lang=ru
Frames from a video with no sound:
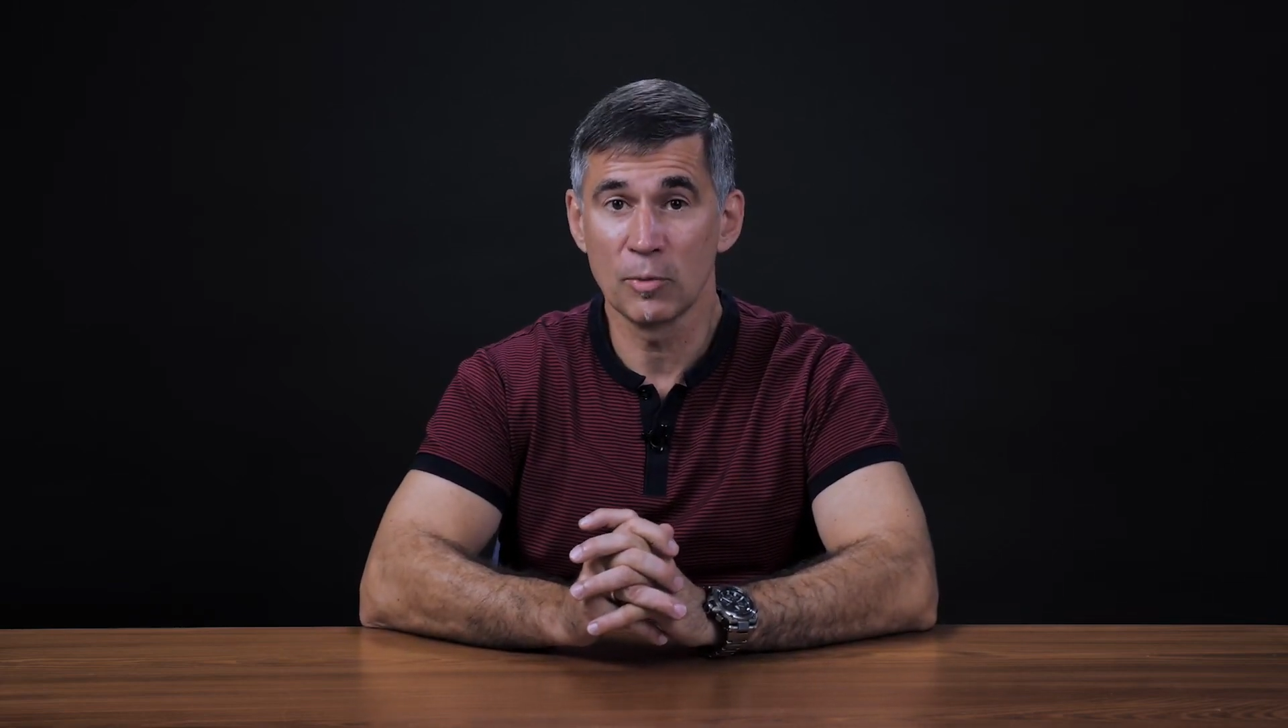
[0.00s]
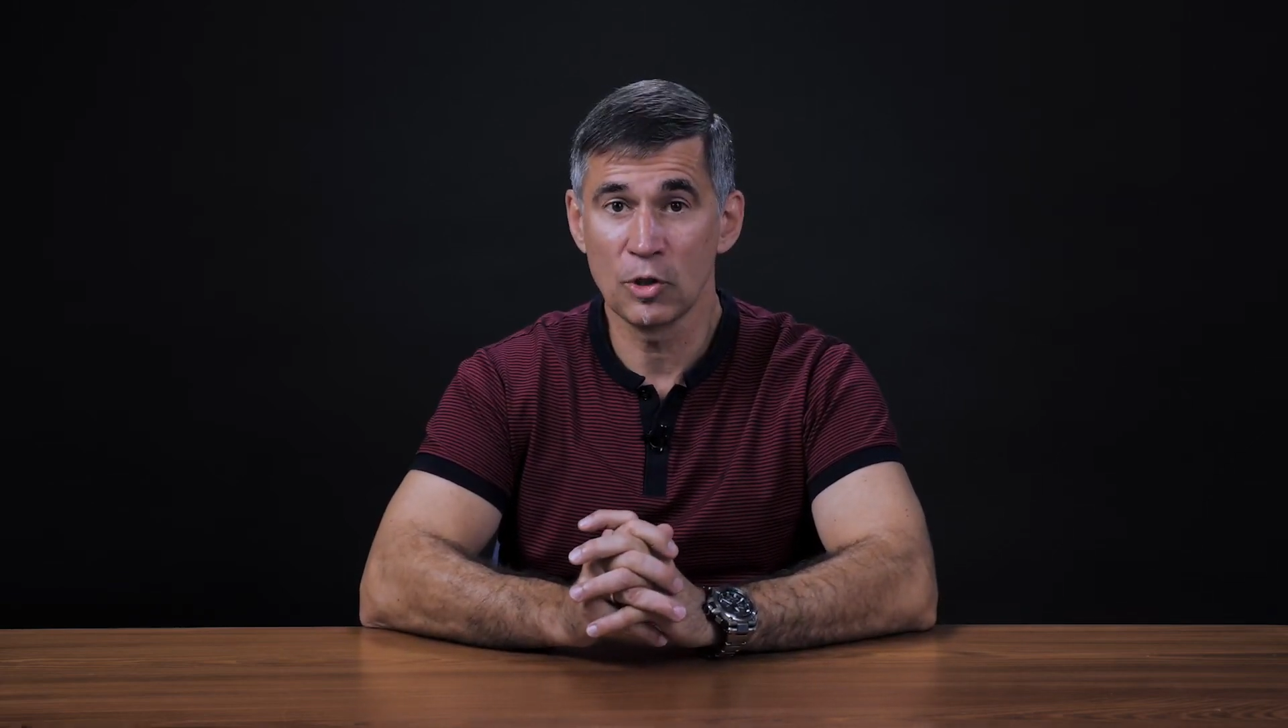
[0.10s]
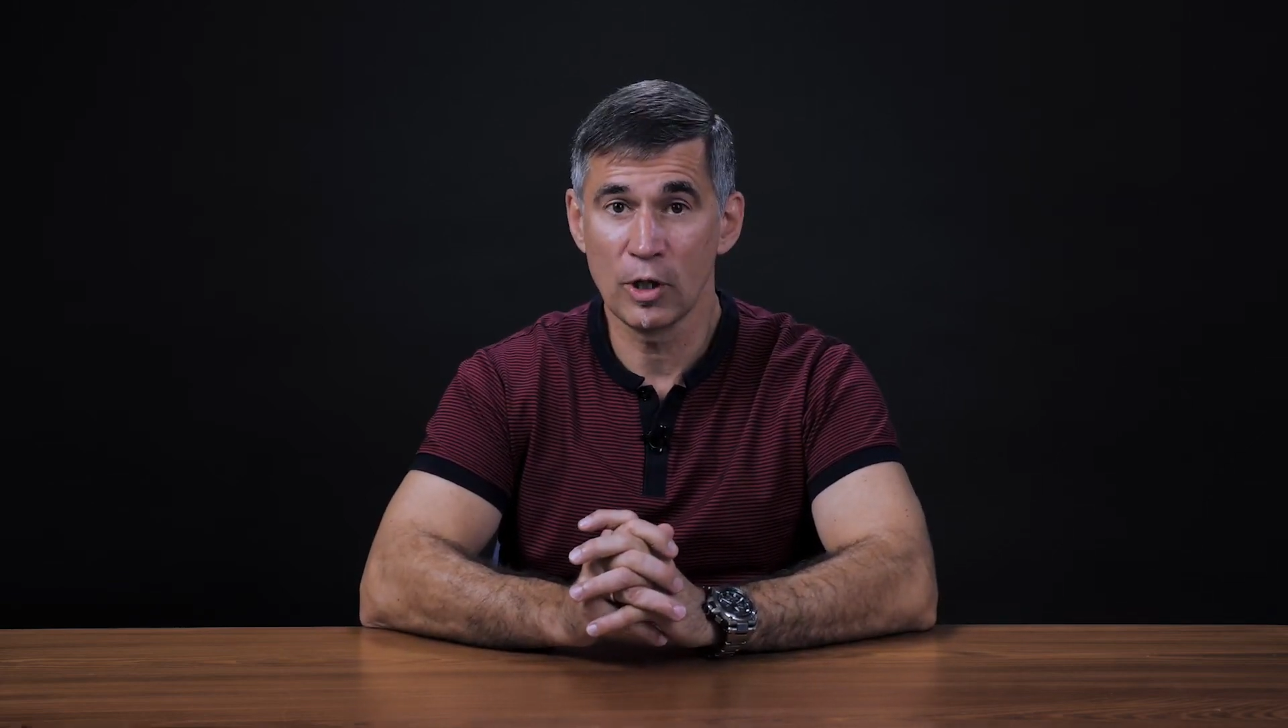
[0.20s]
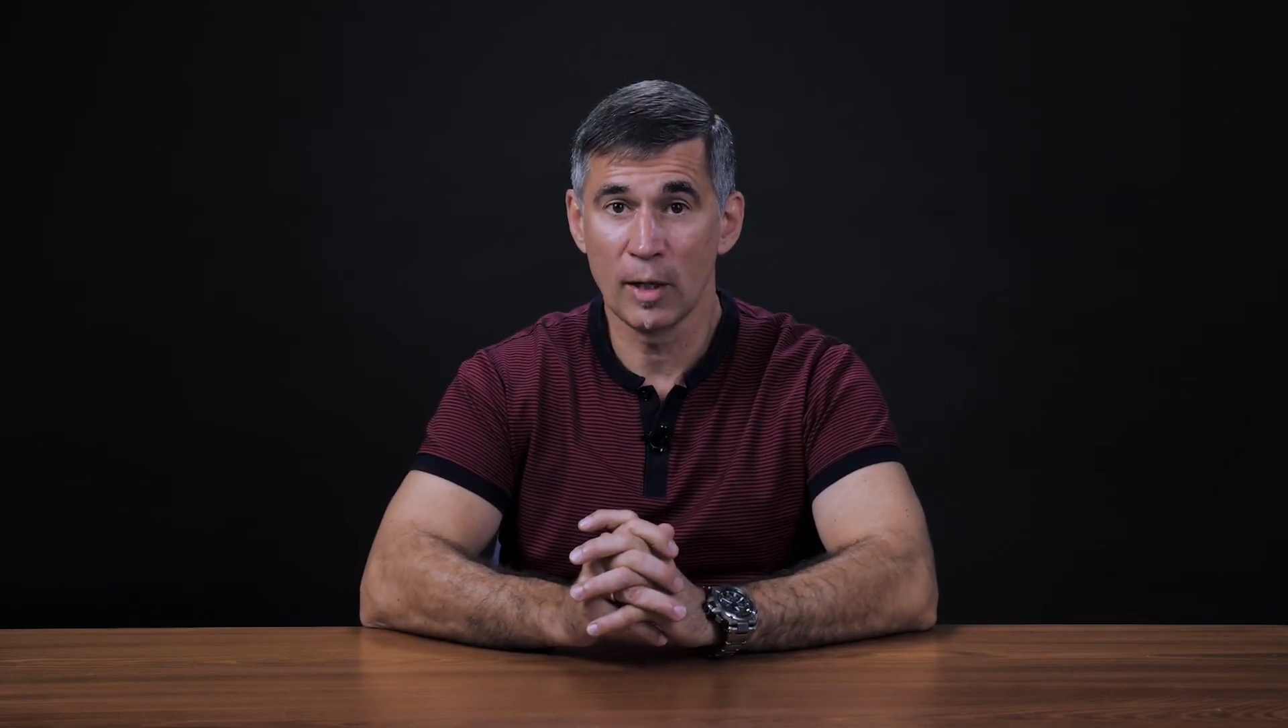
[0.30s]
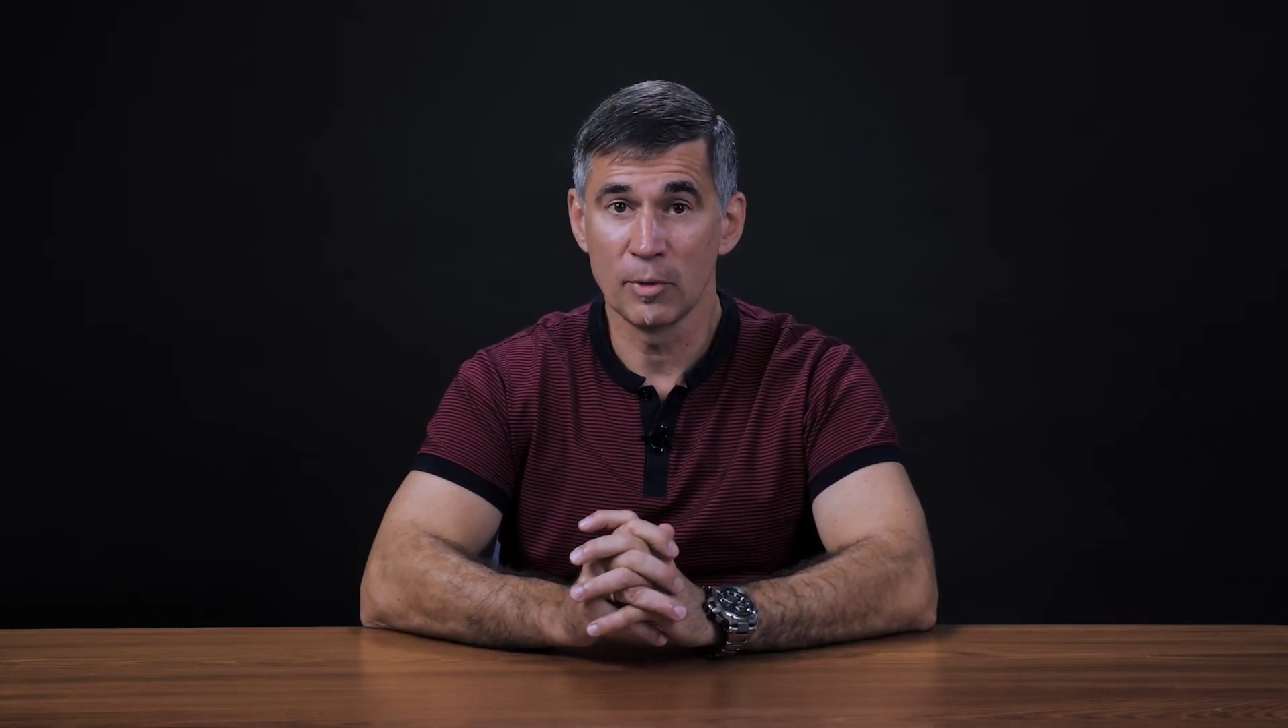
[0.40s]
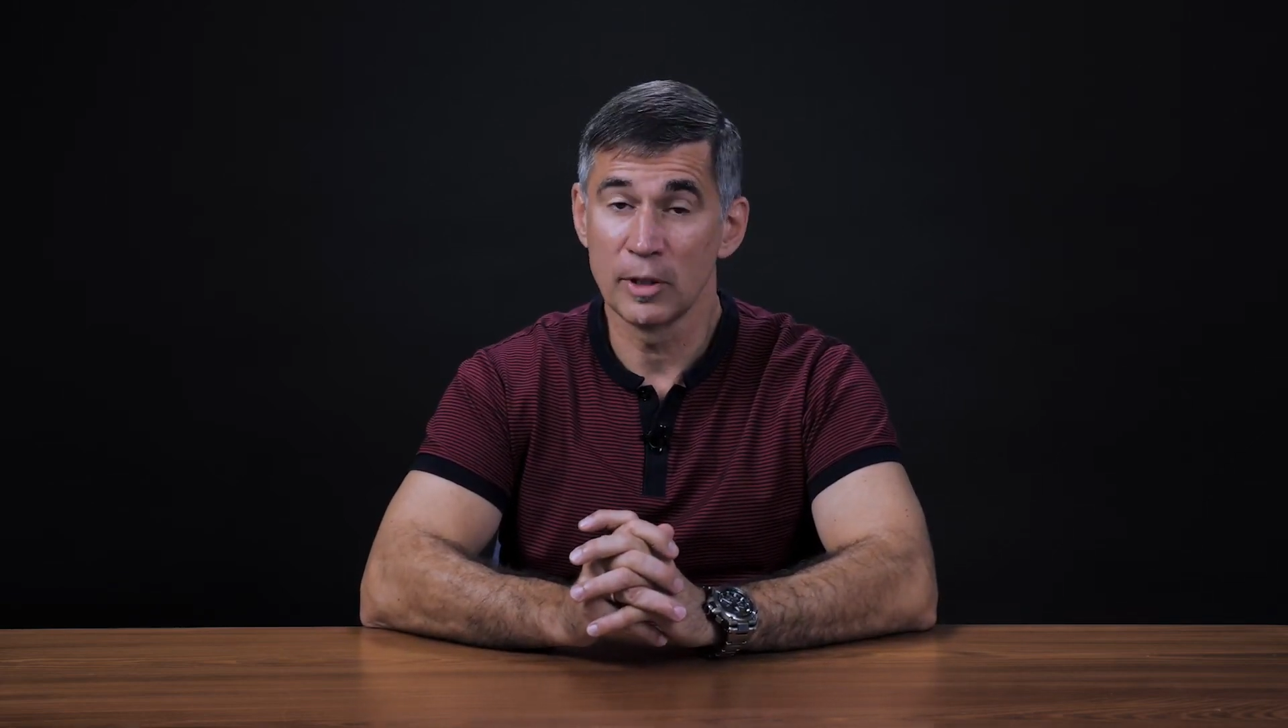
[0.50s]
мечами.